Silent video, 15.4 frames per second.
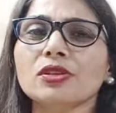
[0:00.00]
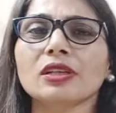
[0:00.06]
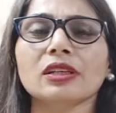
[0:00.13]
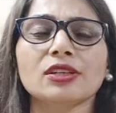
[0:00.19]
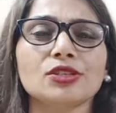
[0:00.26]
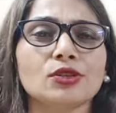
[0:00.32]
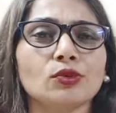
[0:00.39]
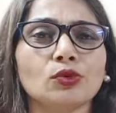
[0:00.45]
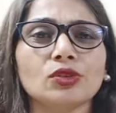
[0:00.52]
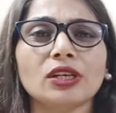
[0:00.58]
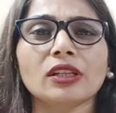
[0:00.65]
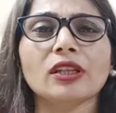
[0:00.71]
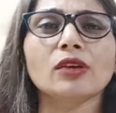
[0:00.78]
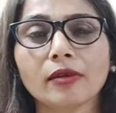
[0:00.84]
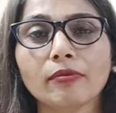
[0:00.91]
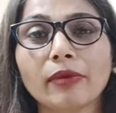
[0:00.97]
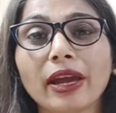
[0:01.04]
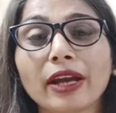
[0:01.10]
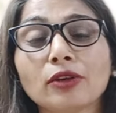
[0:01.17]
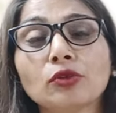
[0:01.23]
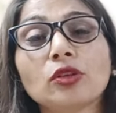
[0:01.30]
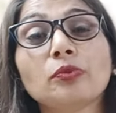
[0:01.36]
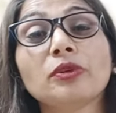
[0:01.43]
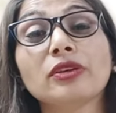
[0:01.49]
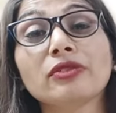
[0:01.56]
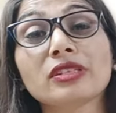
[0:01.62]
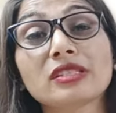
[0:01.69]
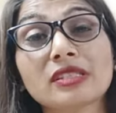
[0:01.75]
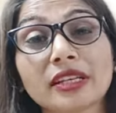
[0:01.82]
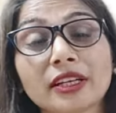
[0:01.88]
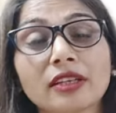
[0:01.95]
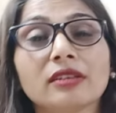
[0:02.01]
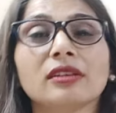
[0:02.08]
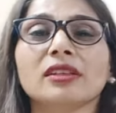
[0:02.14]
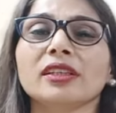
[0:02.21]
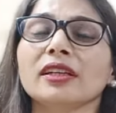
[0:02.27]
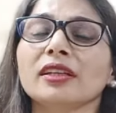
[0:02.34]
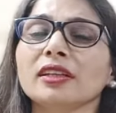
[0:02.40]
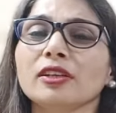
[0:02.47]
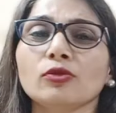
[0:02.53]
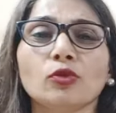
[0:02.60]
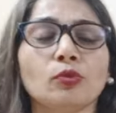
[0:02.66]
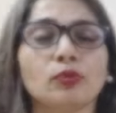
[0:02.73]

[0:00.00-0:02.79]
से रिग्रेशन हो जाता है बैक टू द प्रीवियस स्टेट यानी कि वो